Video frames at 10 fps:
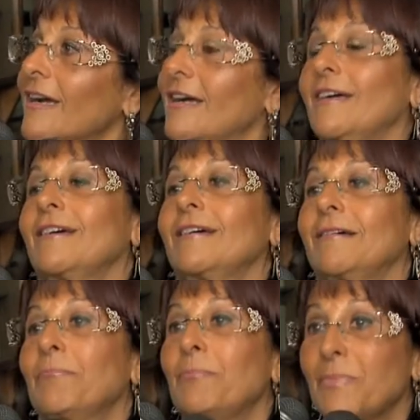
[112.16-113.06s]

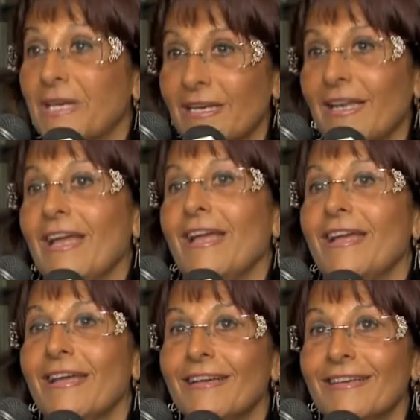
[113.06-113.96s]
eh,
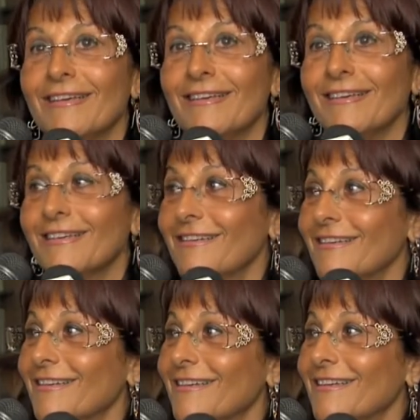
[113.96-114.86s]
perché
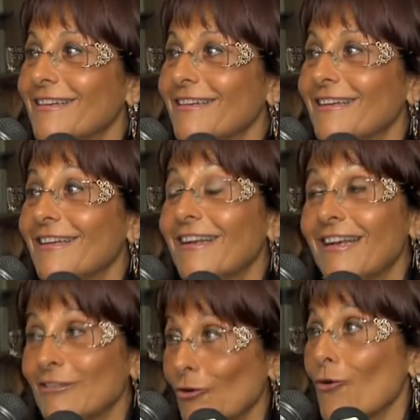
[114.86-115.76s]
eh,
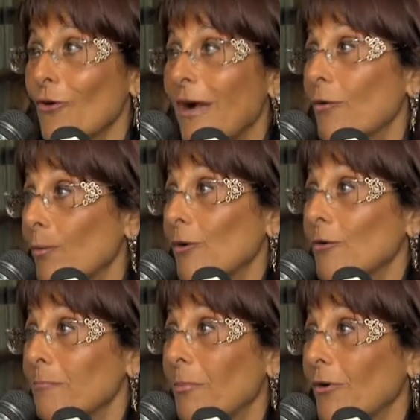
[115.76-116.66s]
la droga quello
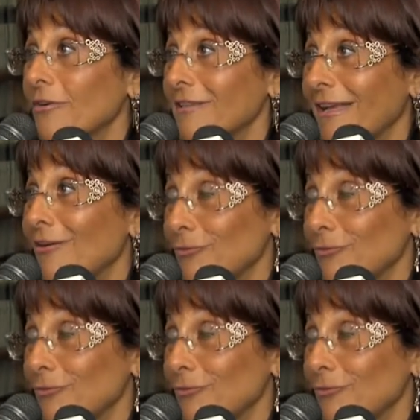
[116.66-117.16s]
che porta lo